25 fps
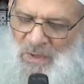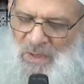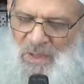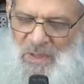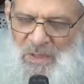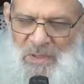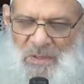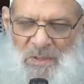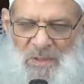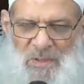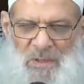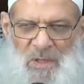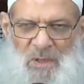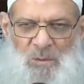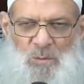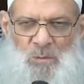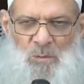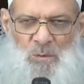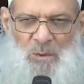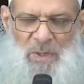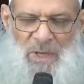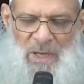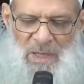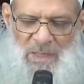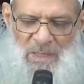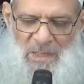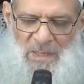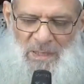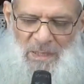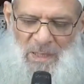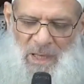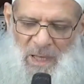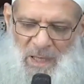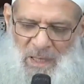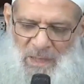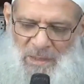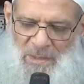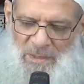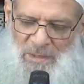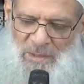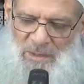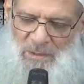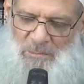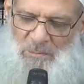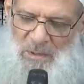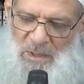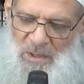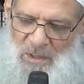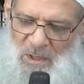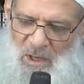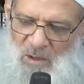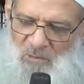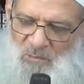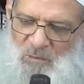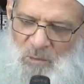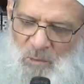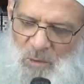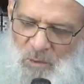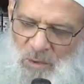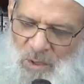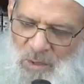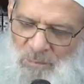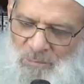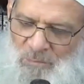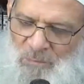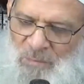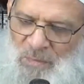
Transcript: إنه كان حليما غفورا